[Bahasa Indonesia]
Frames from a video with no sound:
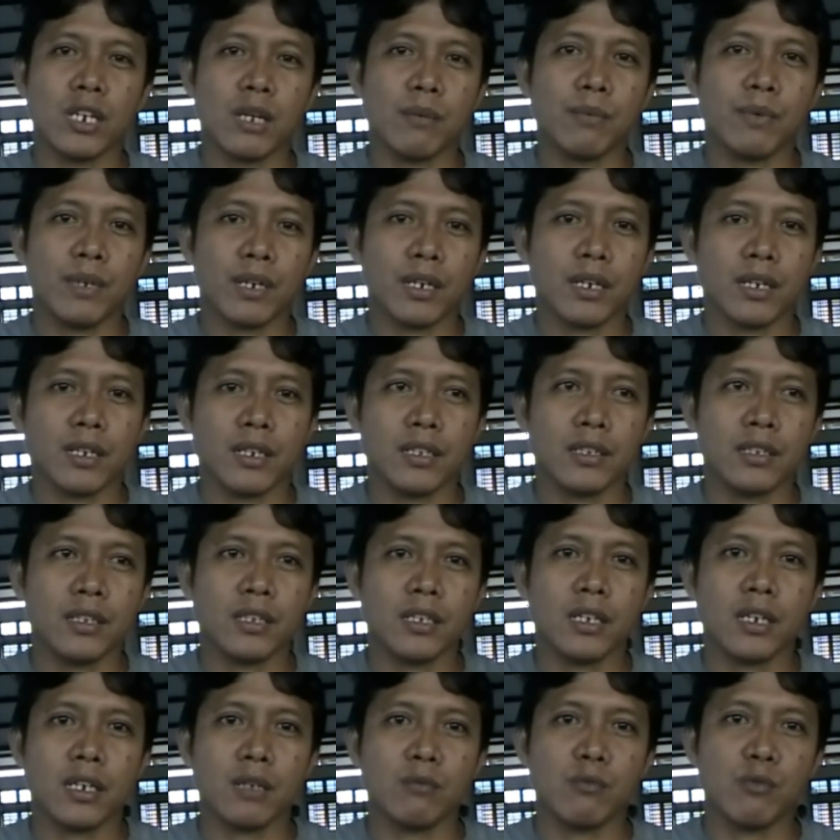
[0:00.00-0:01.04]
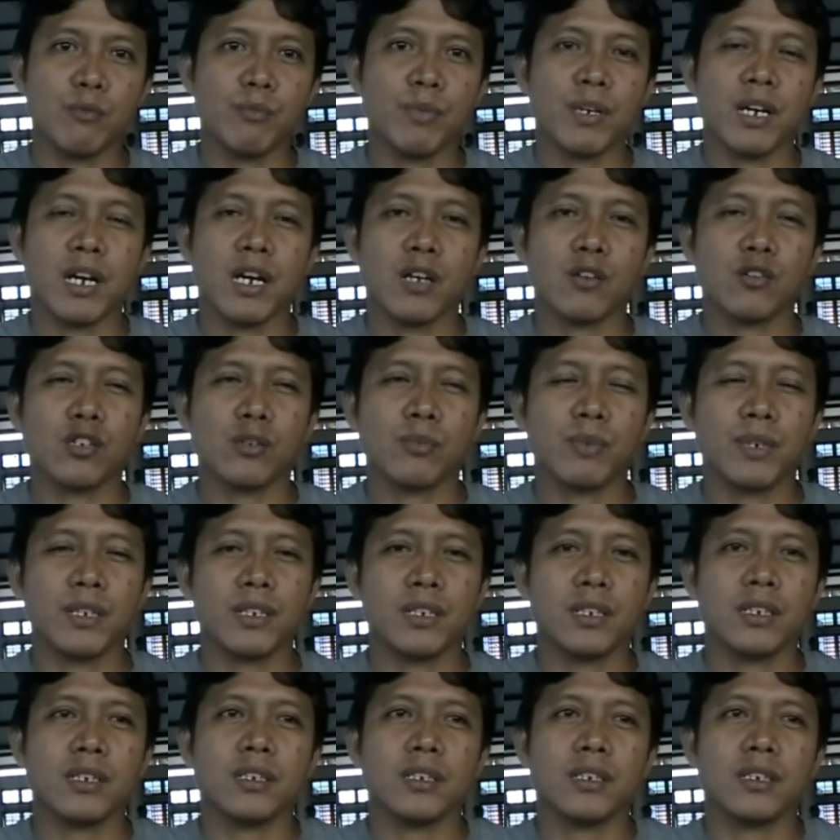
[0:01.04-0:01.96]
apakah nanti akan mempengaruhi kepada